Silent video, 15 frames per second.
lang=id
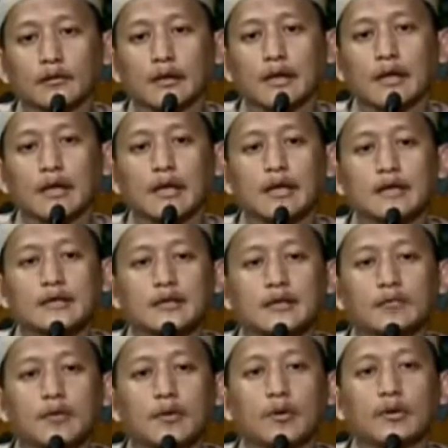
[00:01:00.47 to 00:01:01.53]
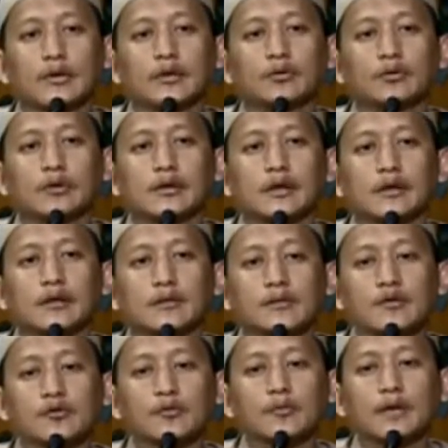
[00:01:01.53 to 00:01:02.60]
Dengan alasan bahwa itu tidak
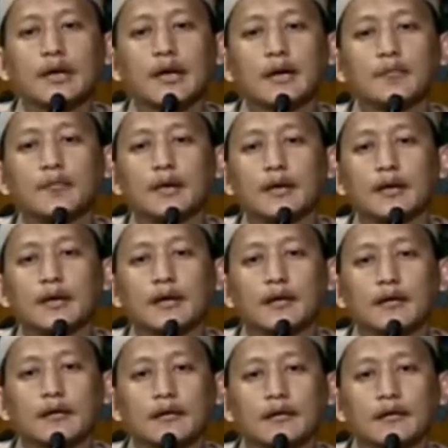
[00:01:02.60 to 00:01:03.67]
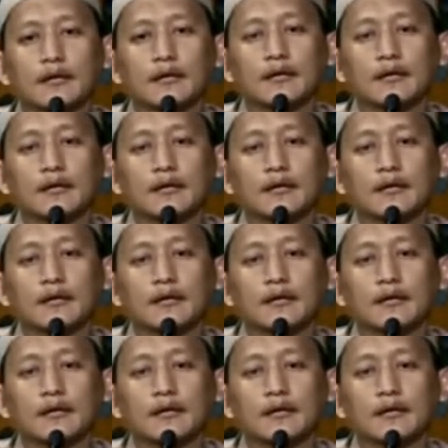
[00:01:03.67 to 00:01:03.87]
termasuk menggambar